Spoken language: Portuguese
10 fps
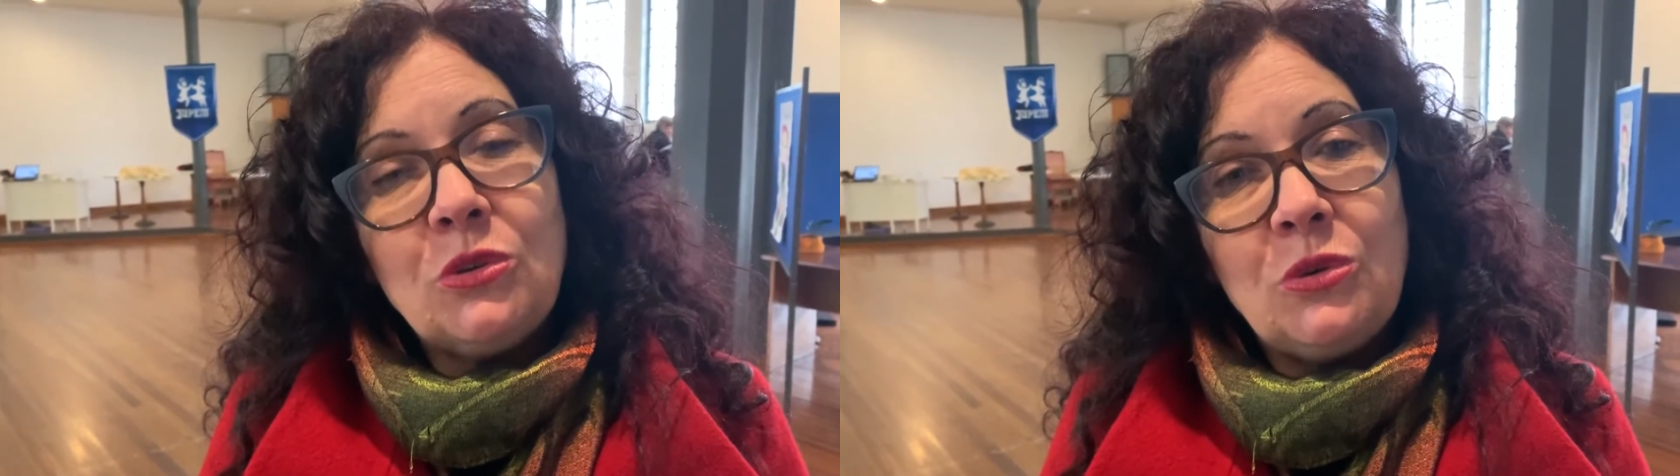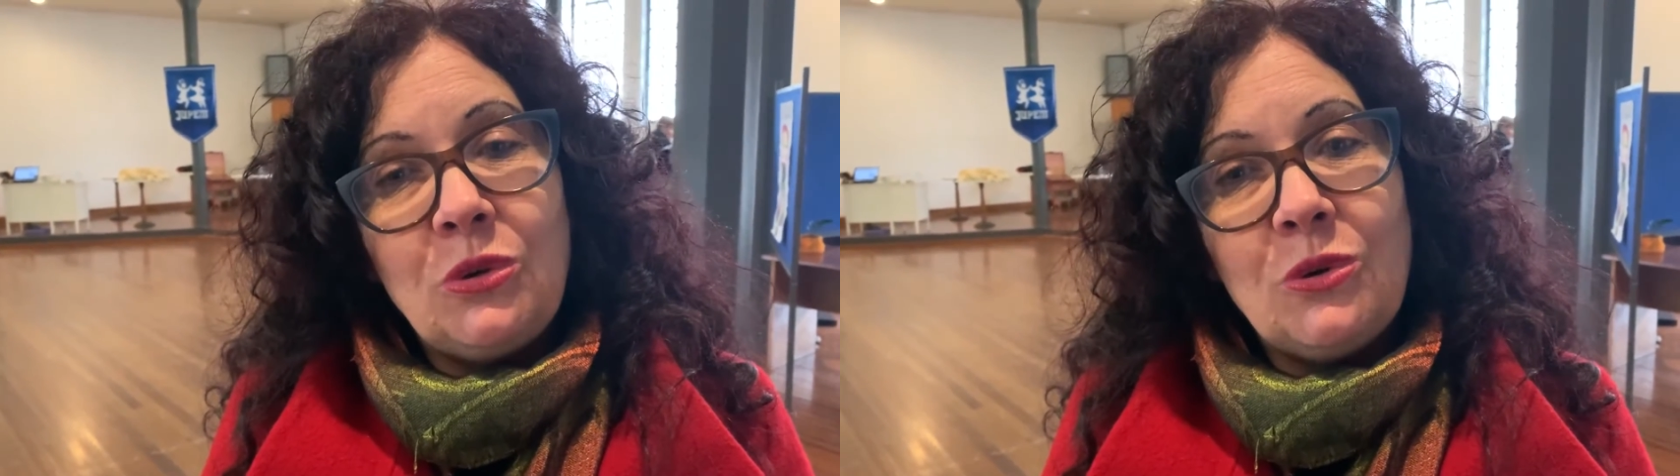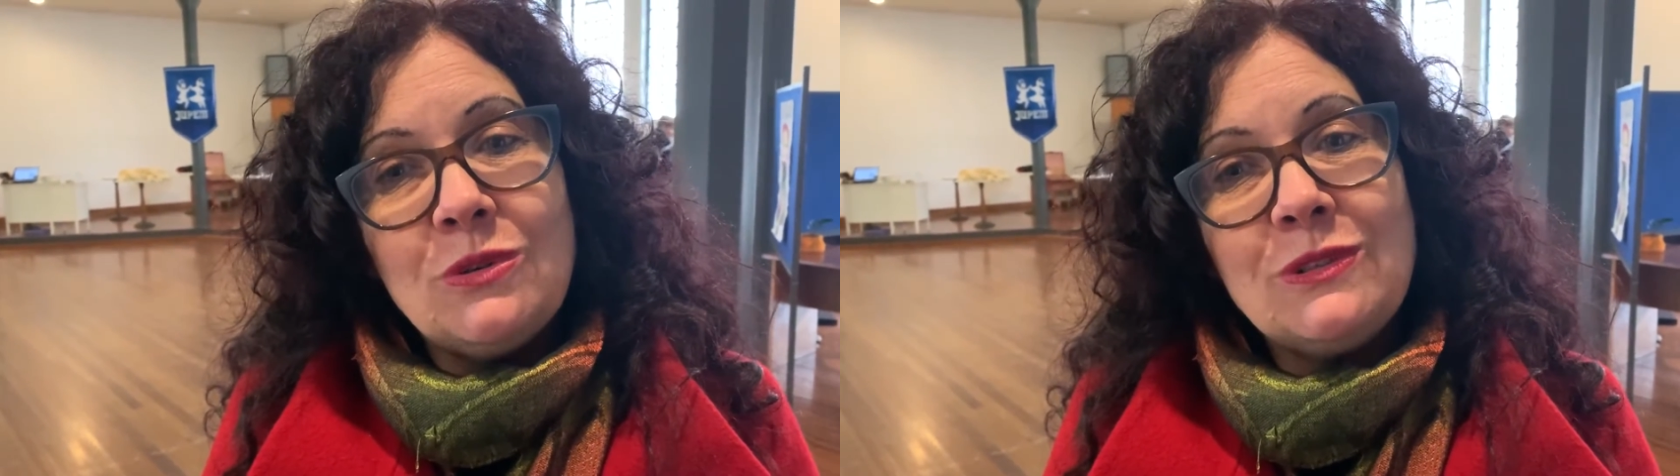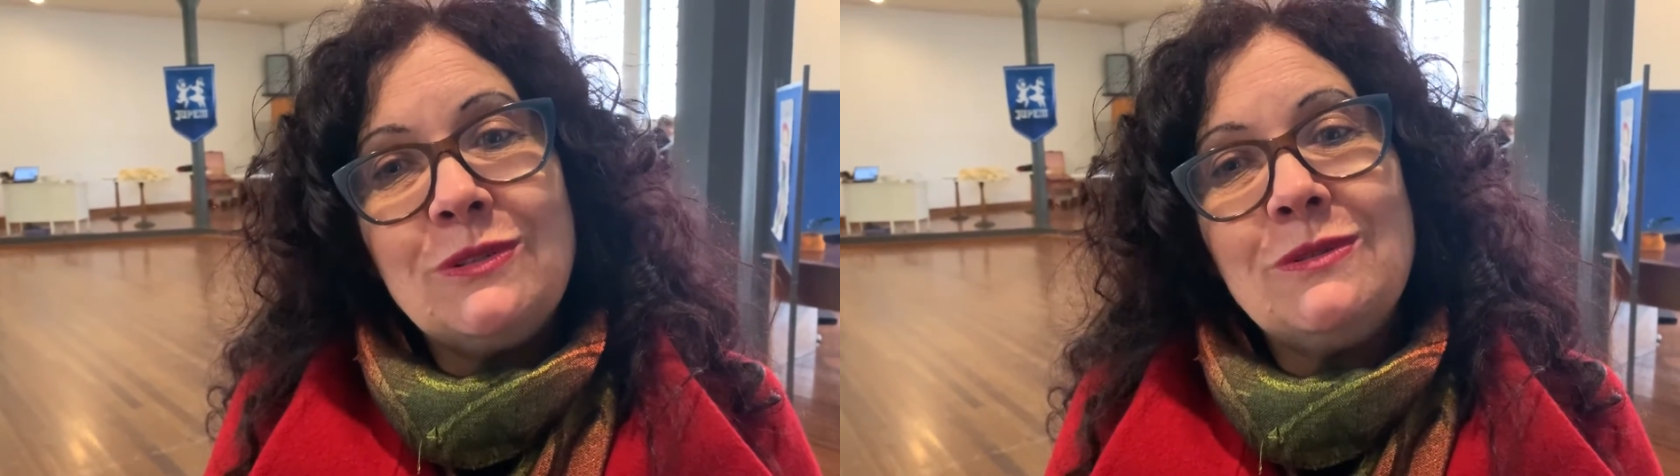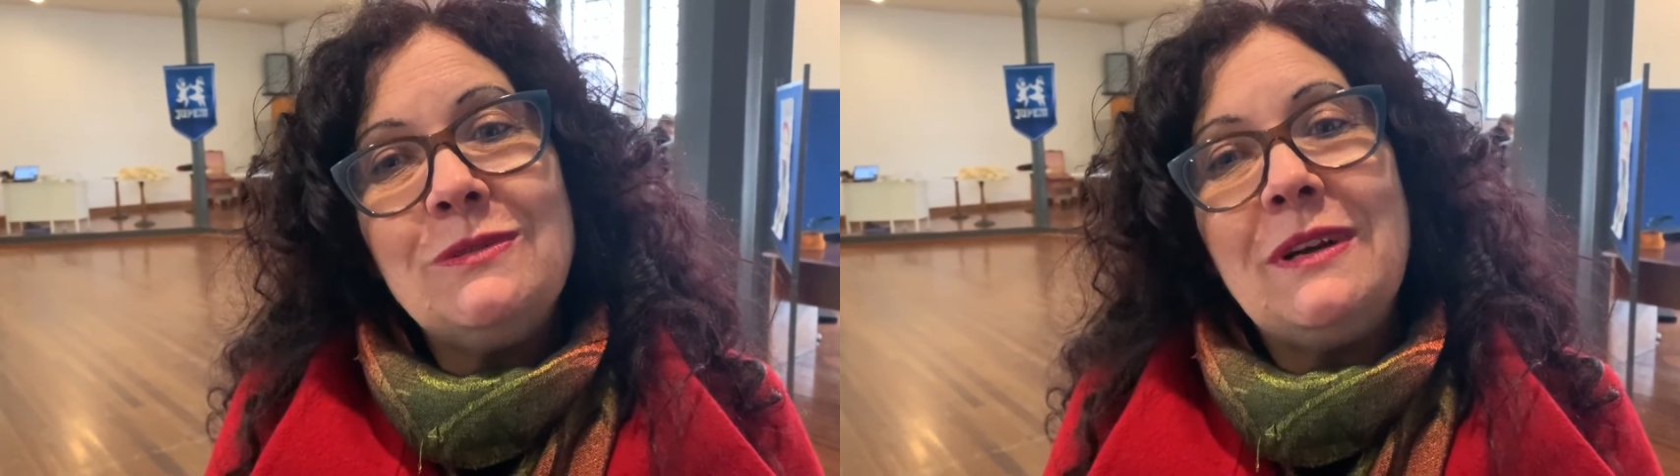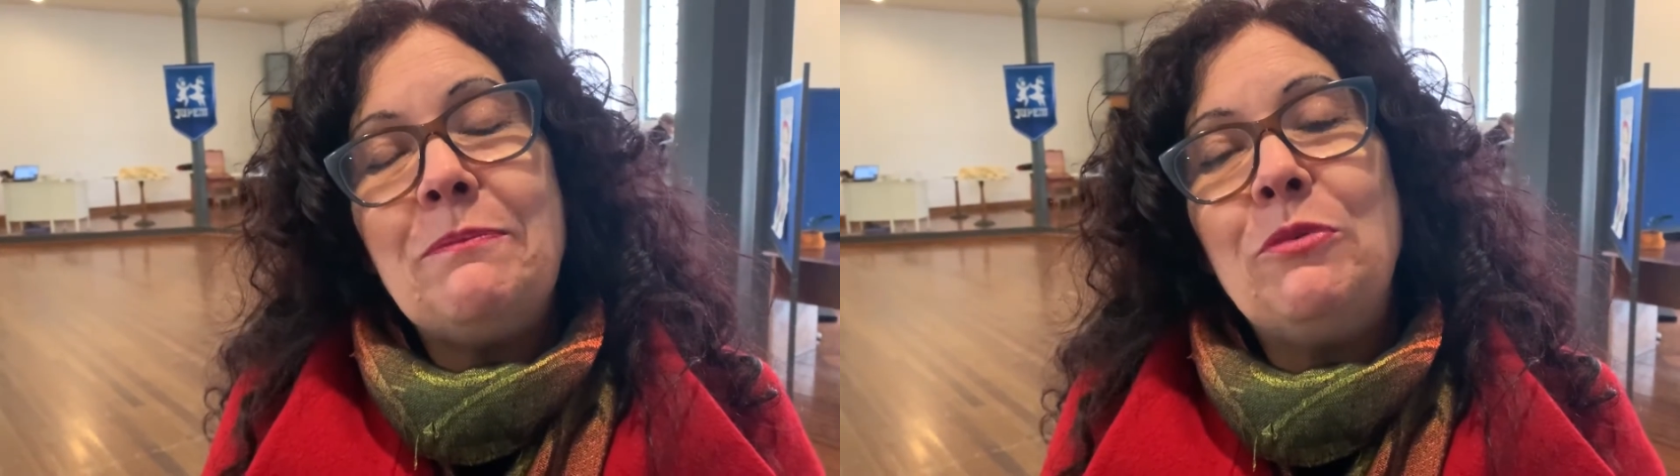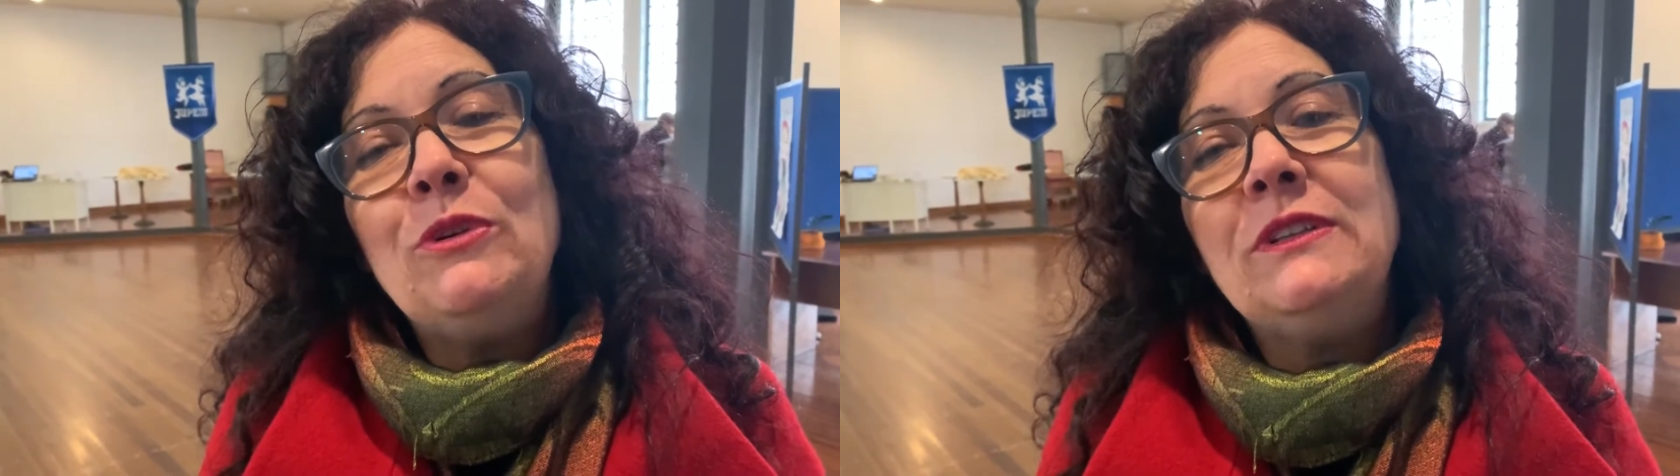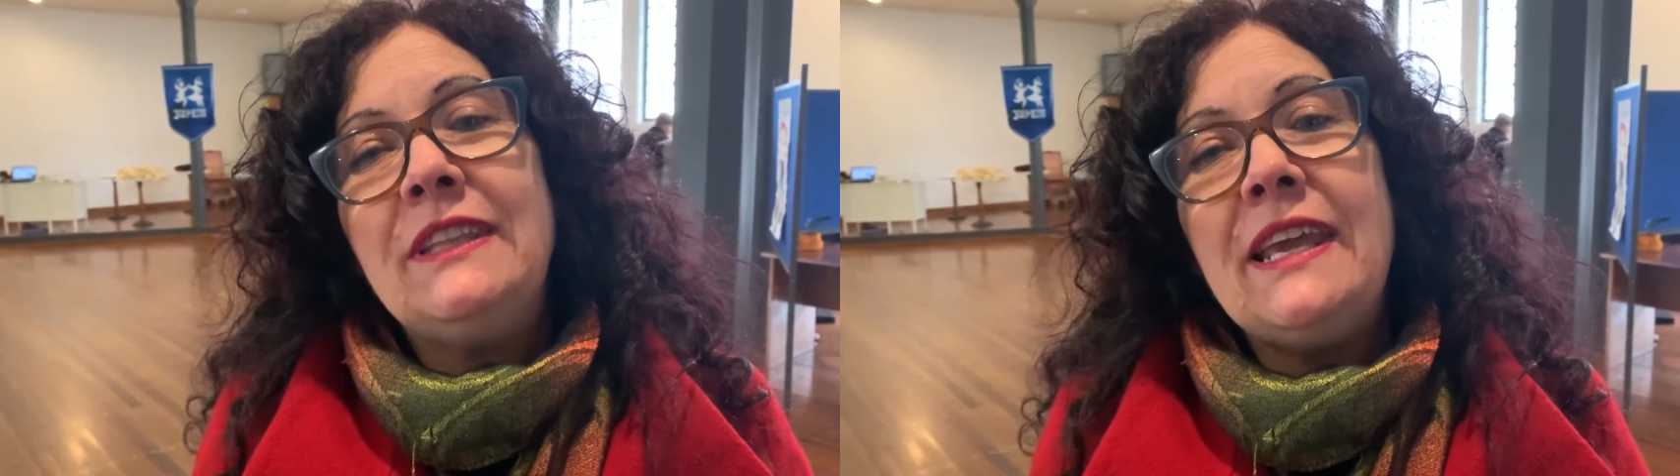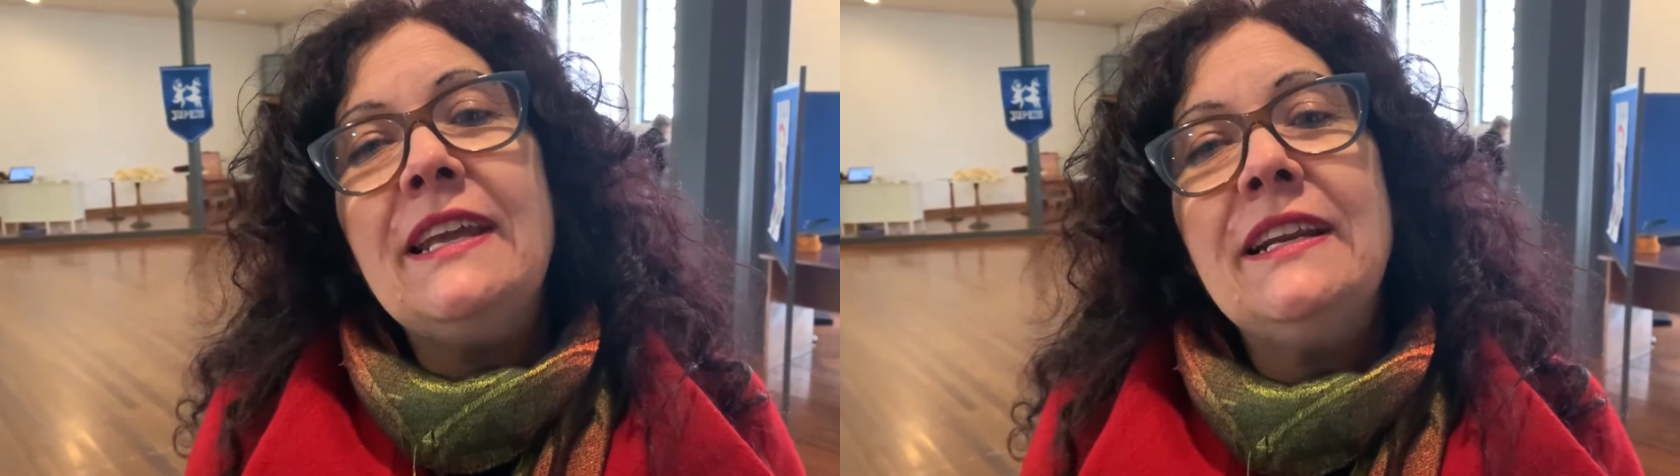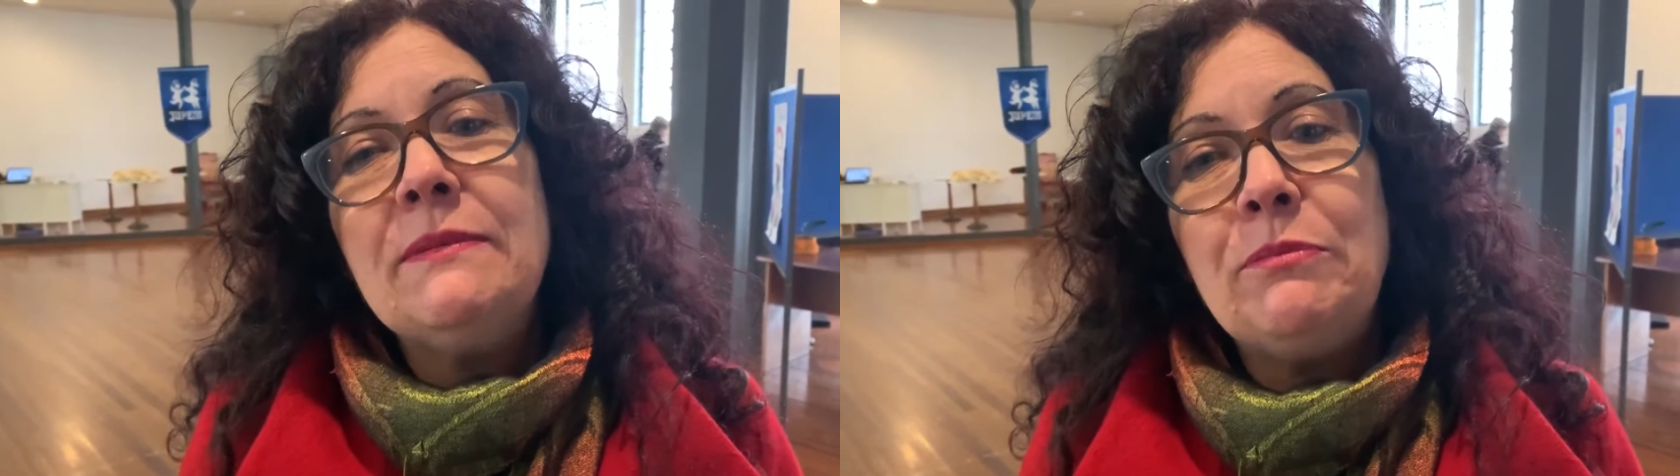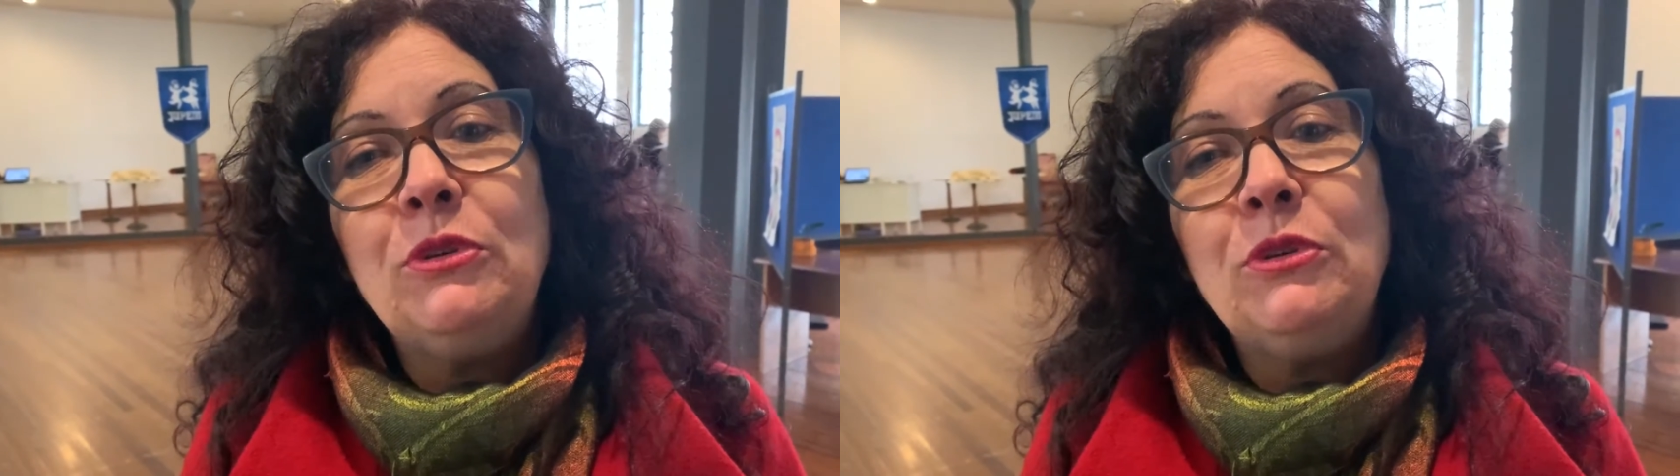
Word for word: orgulhoso por ter,